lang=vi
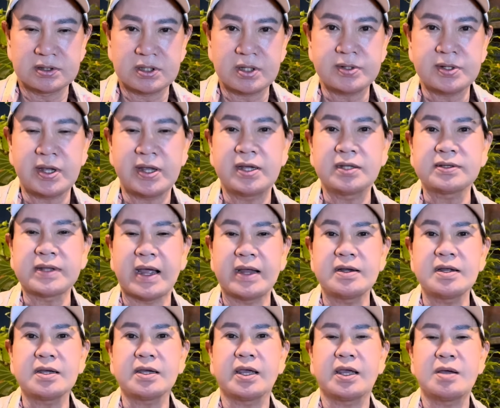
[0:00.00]
thì giờ hiện tại
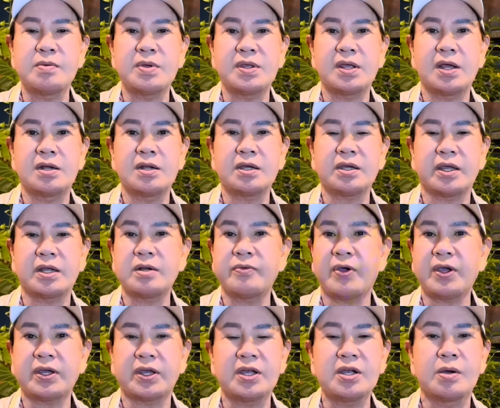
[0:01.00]
nó kiện bây giờ nó kiện nó
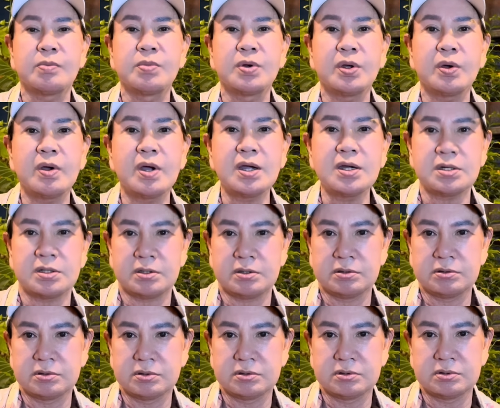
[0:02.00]
phải kiện hồng loan
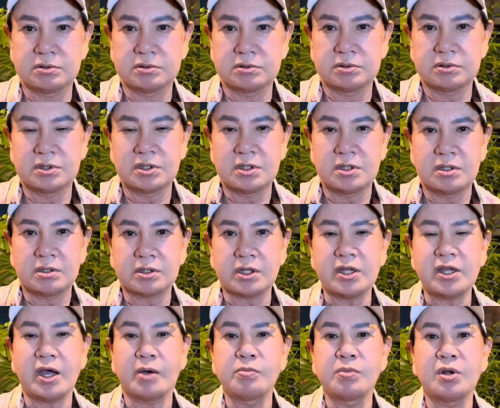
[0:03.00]

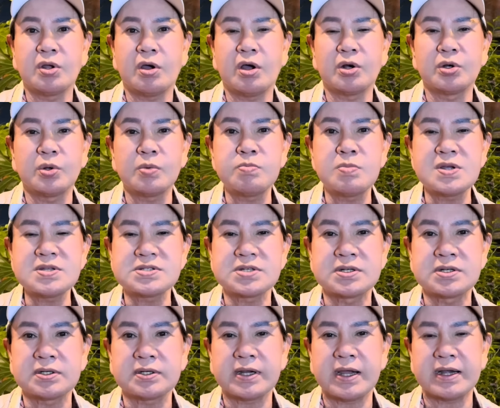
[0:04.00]
thì hồng loan lúc mới
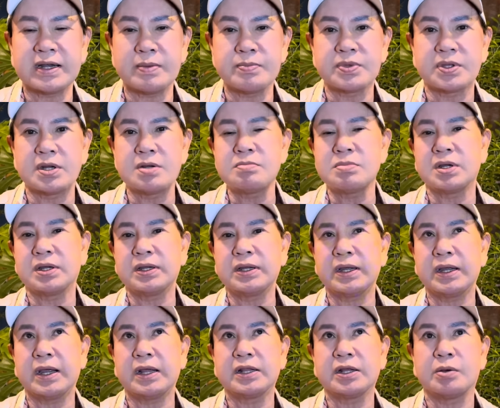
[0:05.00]
sinh ra năm
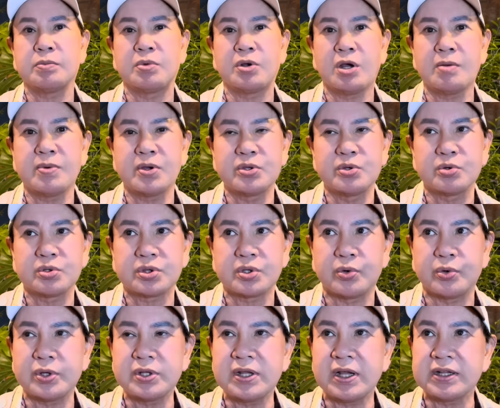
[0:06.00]
92 thì hồng loan bao nhiêu
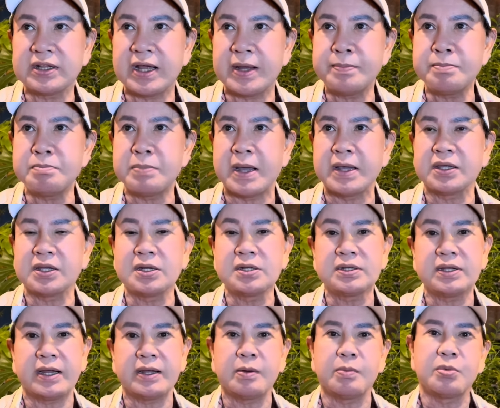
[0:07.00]
tuổi ra tám bảy
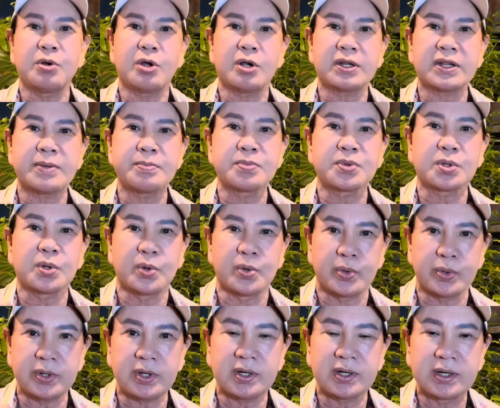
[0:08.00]
chín hai hồng loan năm
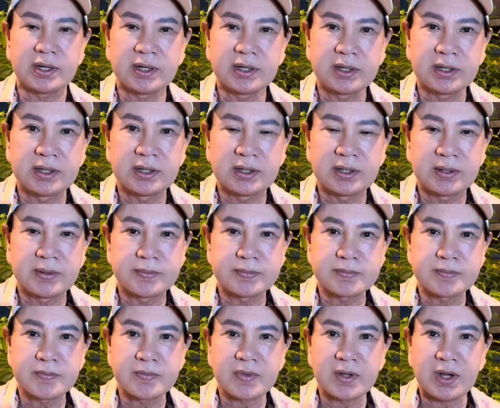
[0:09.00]
tuổi
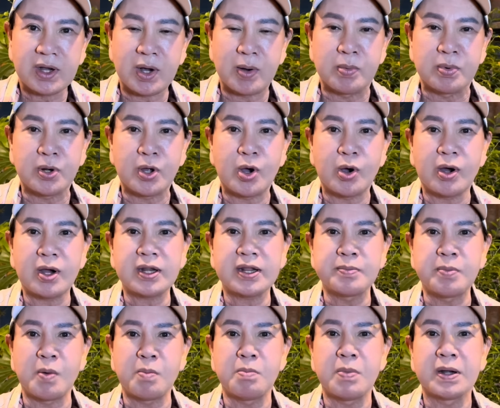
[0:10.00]
hồng loan có
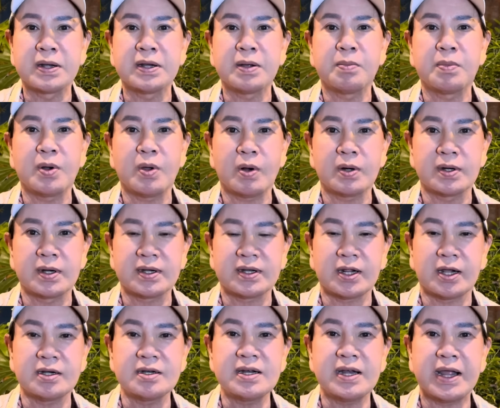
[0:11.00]
đi một mình hồng loan lên
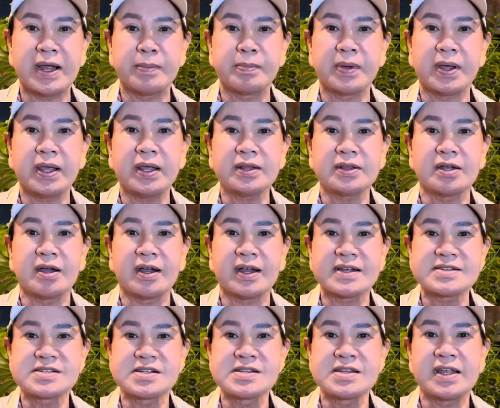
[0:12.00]
tỉnh làm cái tờ
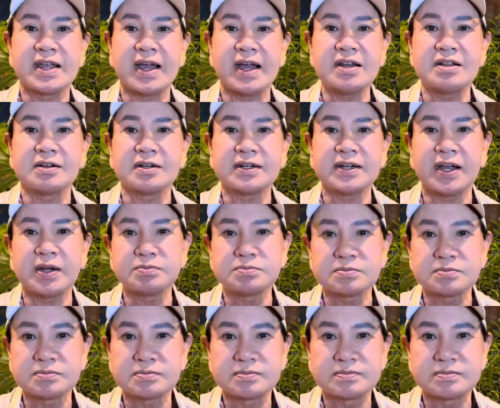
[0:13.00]
khai sinh giả được không